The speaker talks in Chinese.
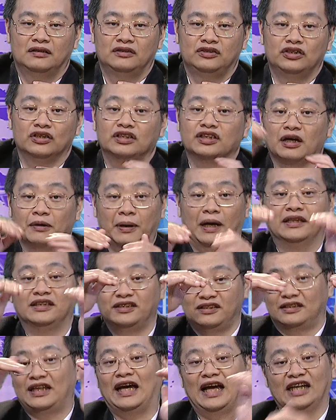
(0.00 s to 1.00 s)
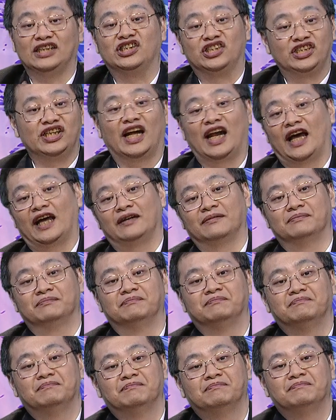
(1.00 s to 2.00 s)
就这个盘是大家一起下
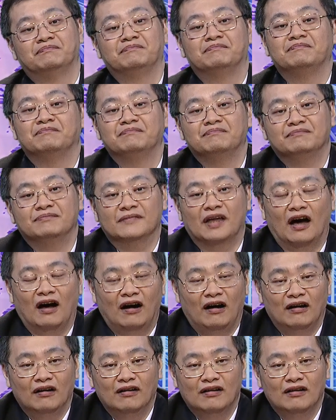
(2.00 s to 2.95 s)
来，啊，